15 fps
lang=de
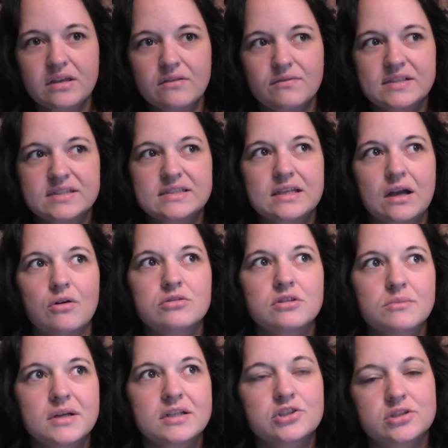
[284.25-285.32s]
Was ich auch
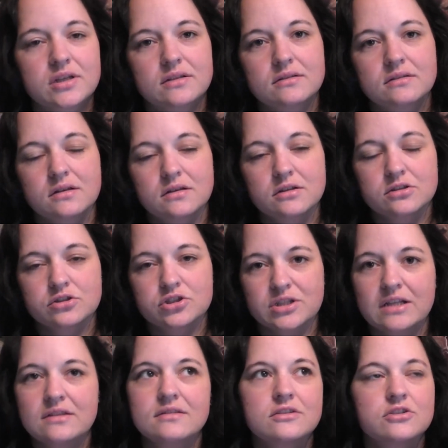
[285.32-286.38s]
nochmal einen Stand, äh,
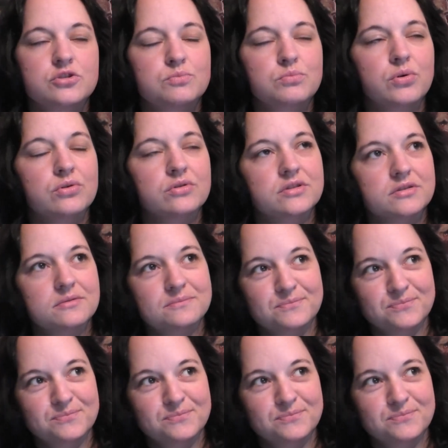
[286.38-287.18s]
spannenden Punkt,